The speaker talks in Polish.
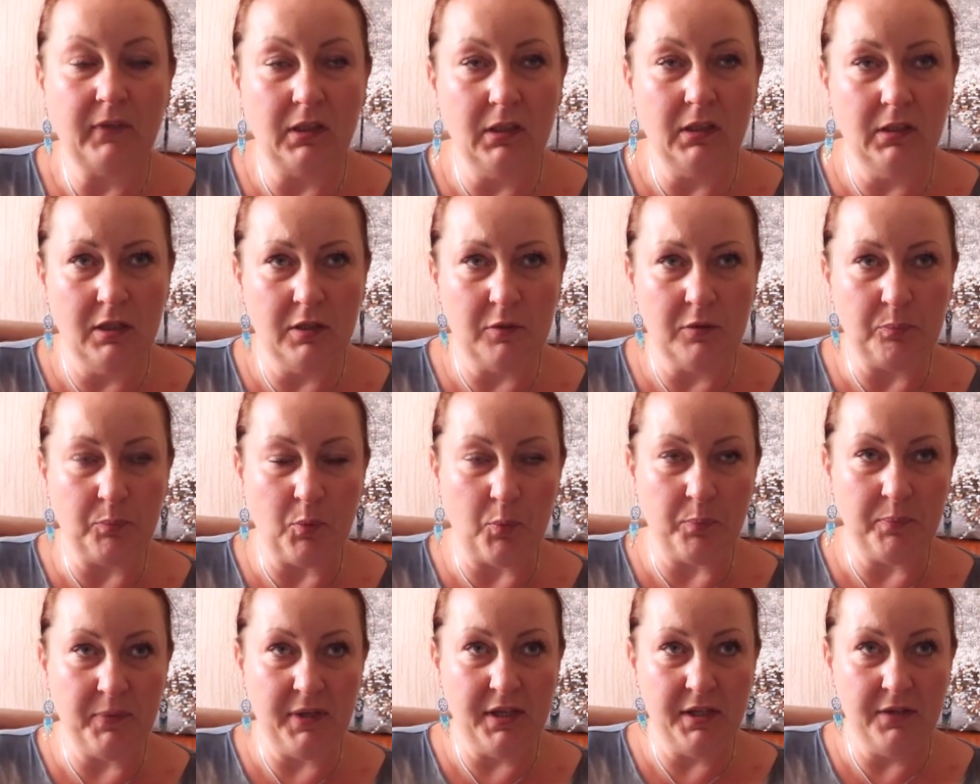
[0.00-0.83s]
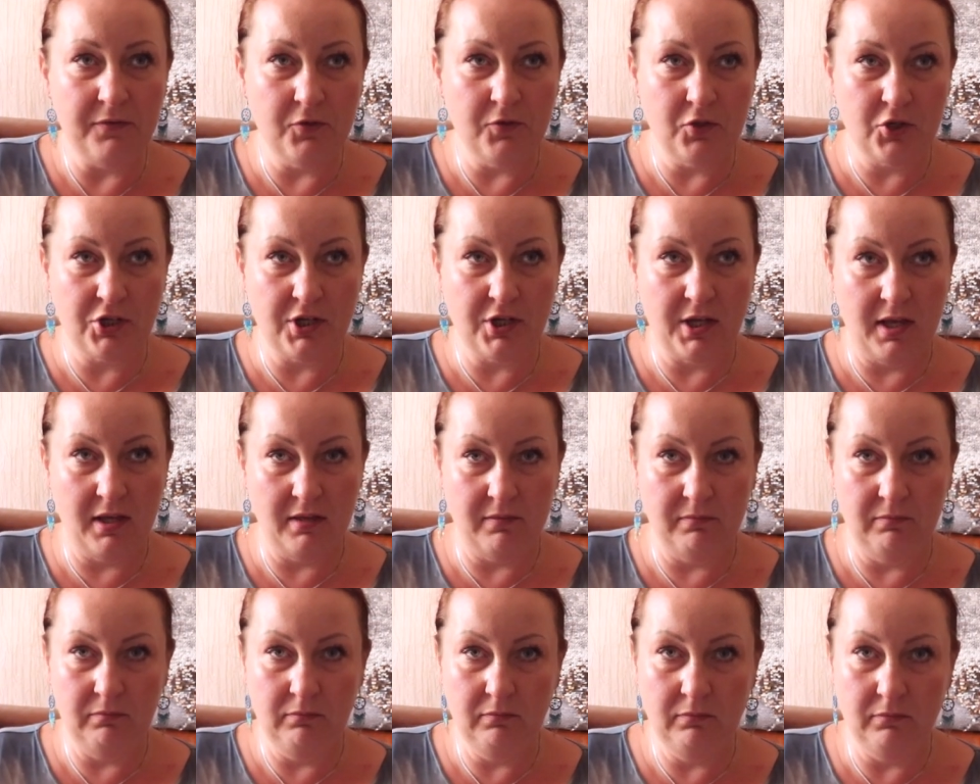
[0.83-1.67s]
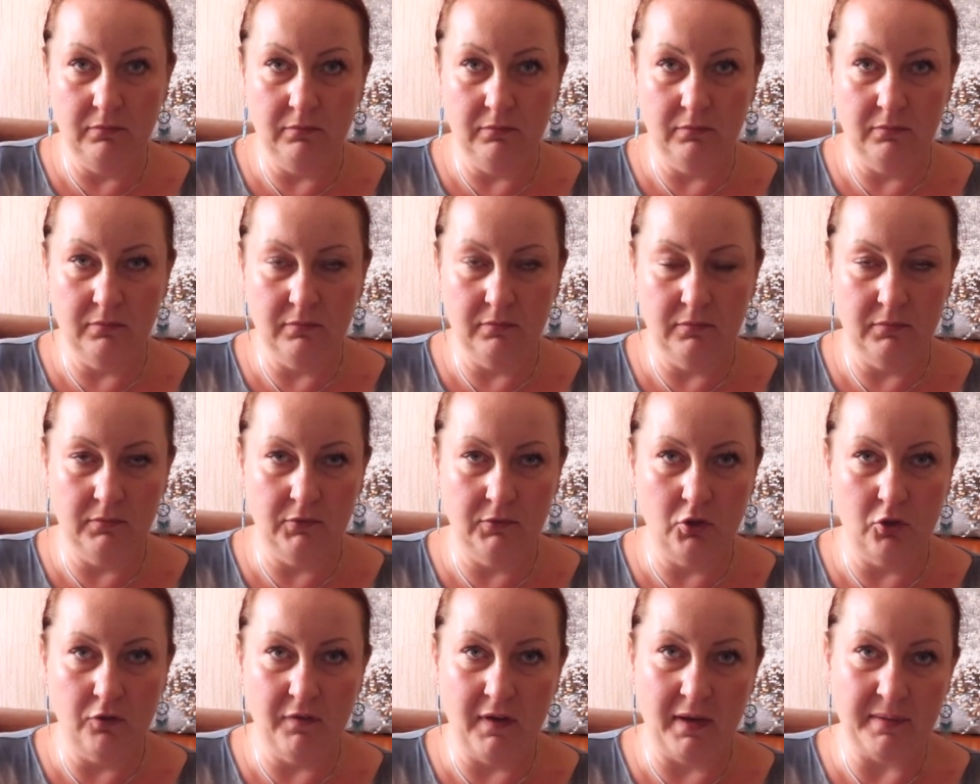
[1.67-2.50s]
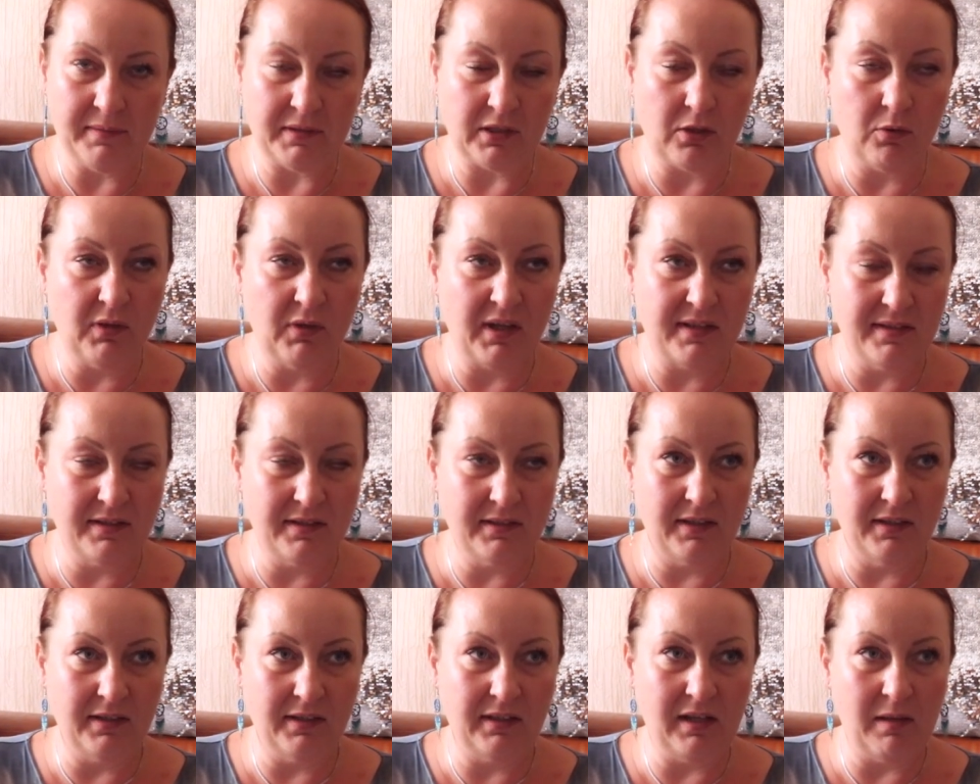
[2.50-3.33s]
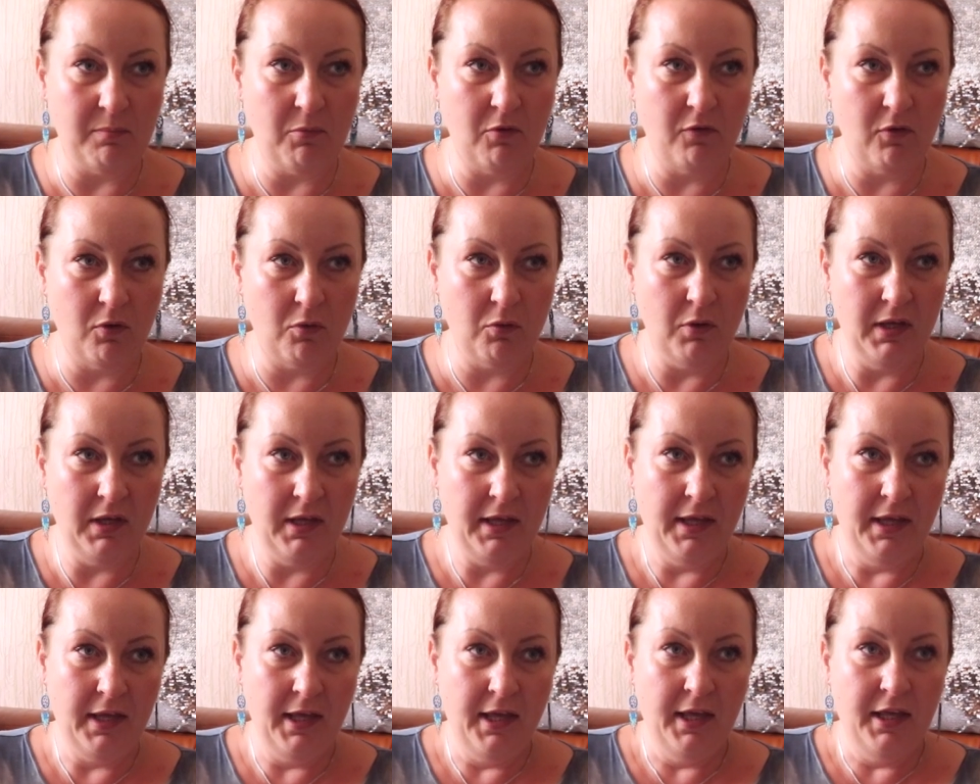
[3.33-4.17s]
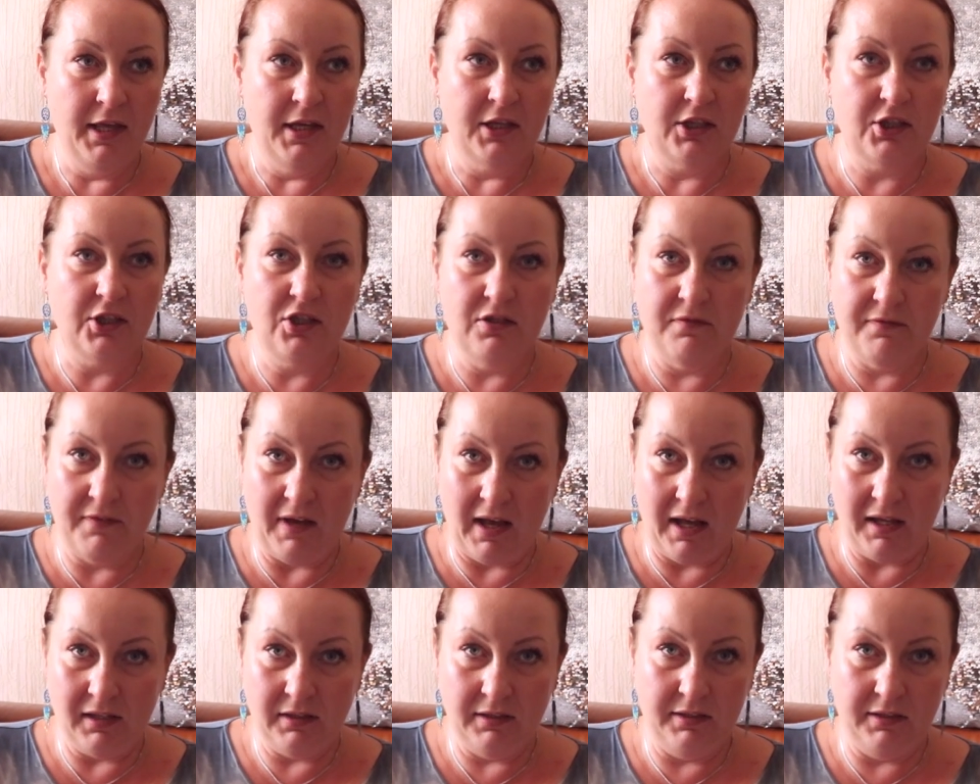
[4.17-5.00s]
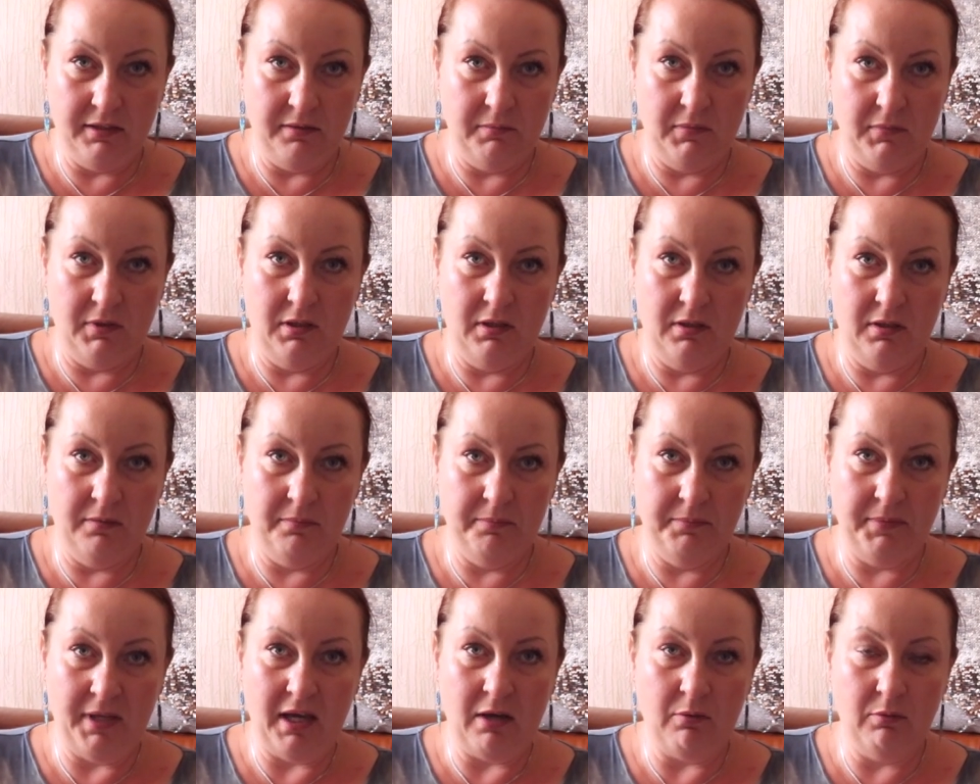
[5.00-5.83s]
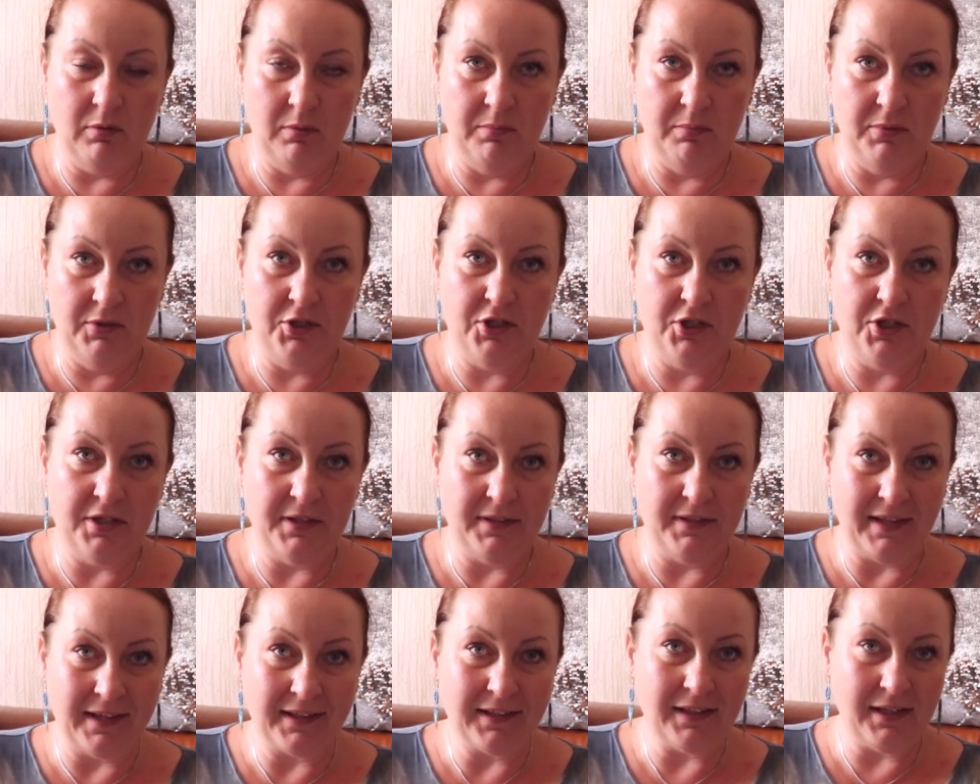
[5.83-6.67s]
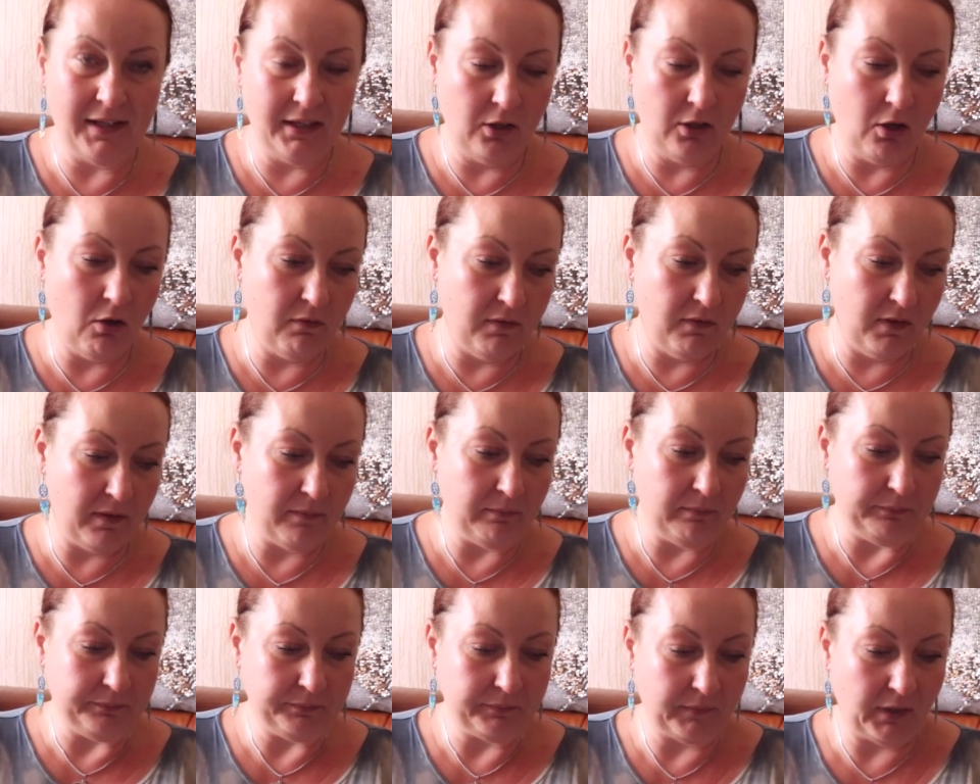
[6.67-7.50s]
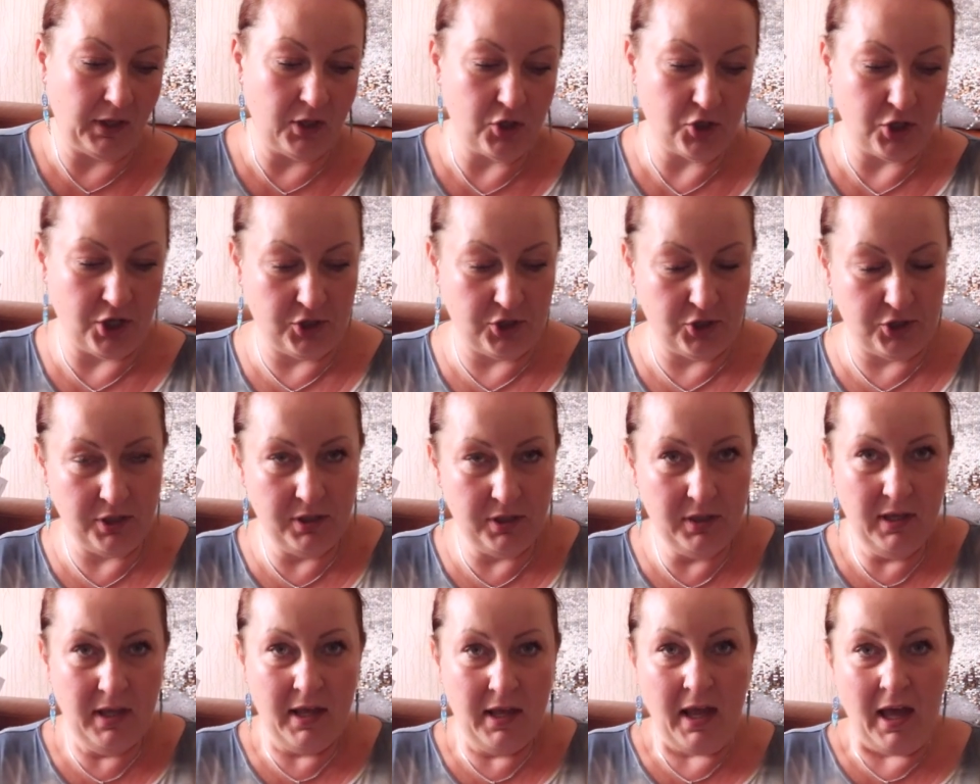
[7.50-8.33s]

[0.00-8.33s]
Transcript: E, po pierwsze, mm, dorwałam taką gazetkę reklamową, gdzie w Aldim miały być naklejkowe rzeczy.